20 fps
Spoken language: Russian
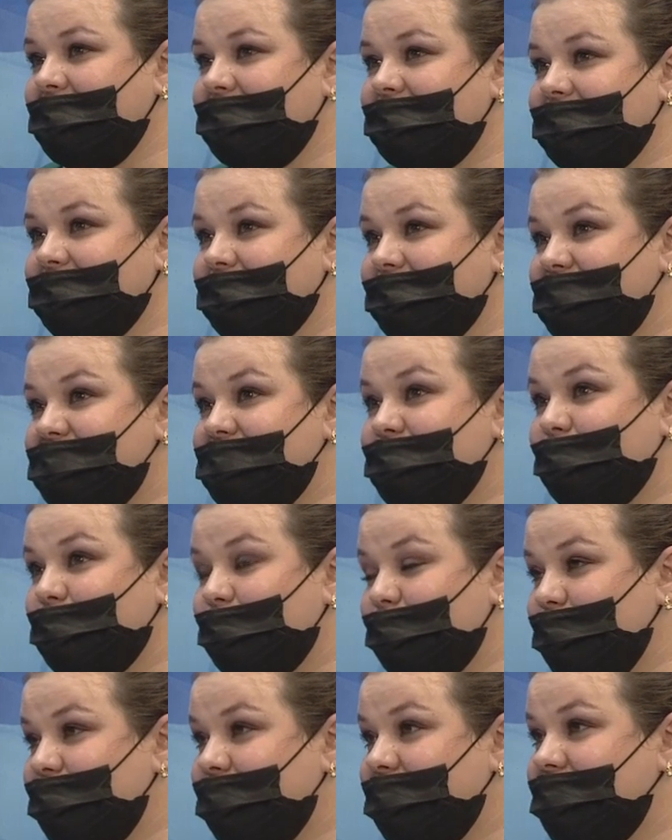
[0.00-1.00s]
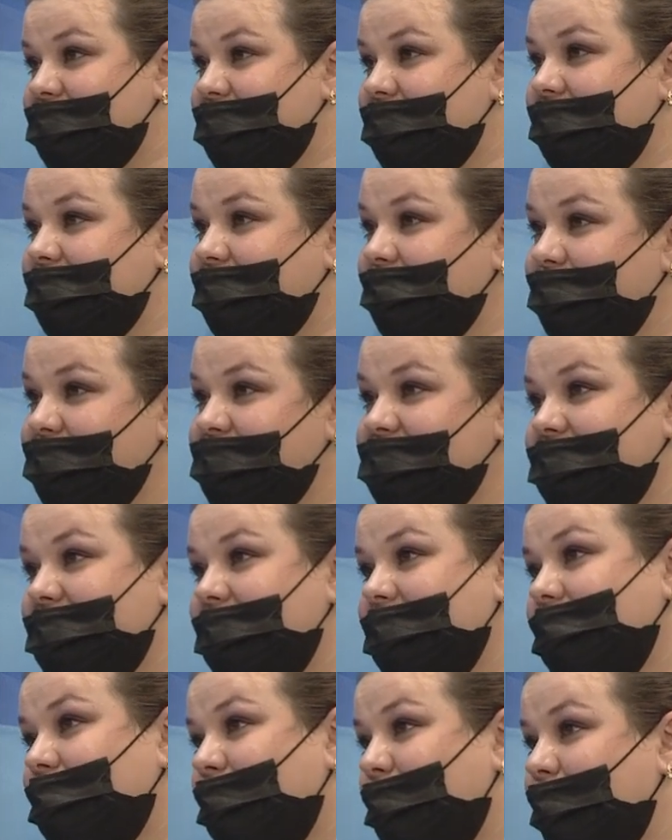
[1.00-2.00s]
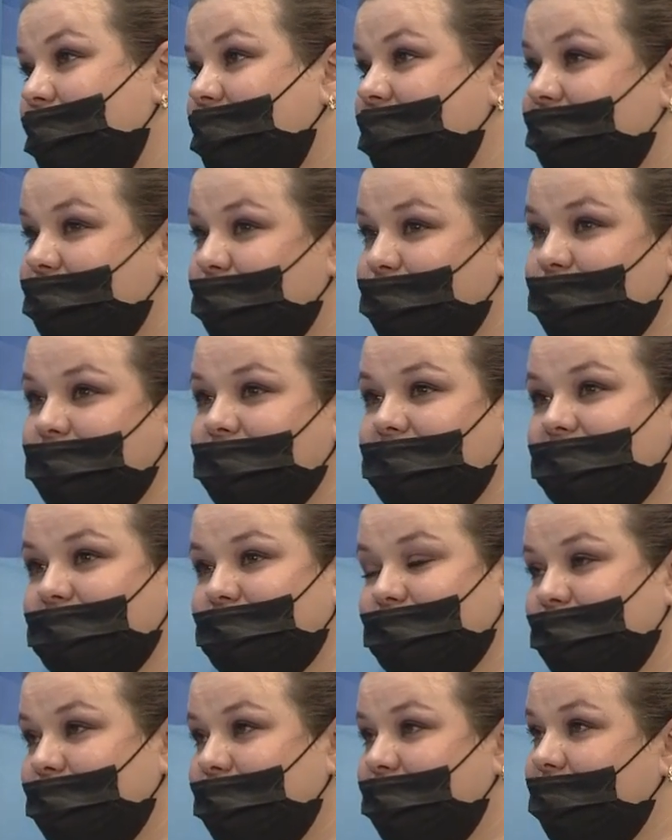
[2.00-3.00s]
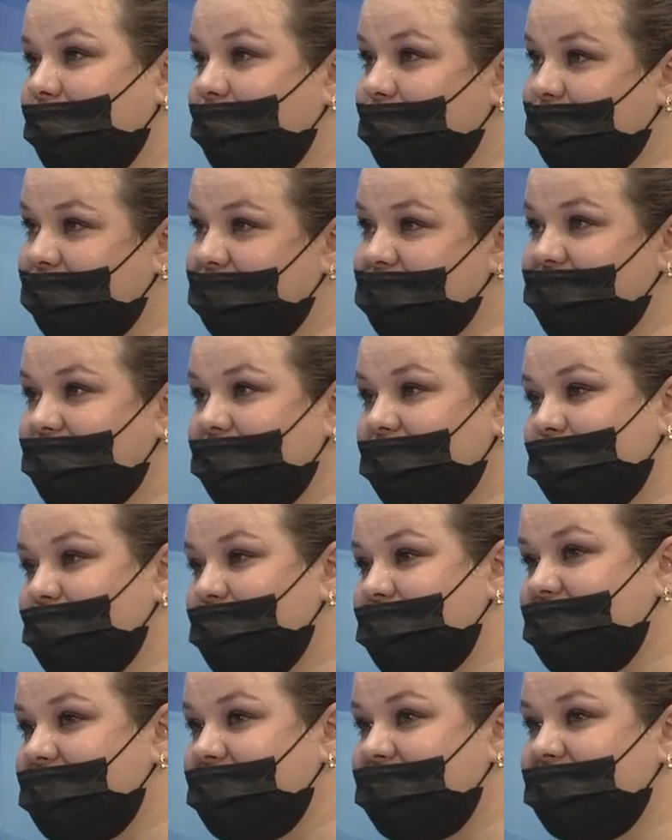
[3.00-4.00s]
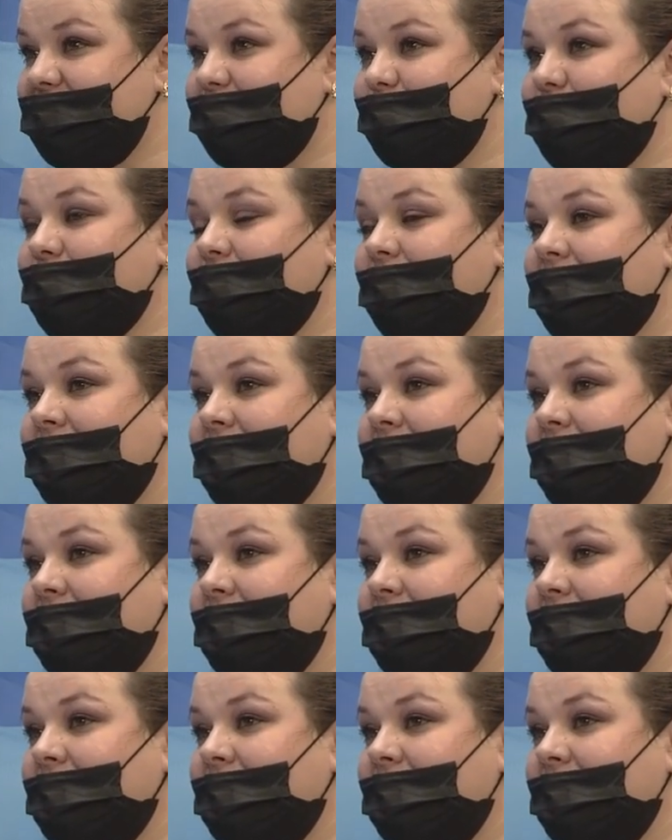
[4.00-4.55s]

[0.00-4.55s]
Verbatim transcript: Э, всему учатся и быстрее входят в ту или иную какую-то сферу, систему.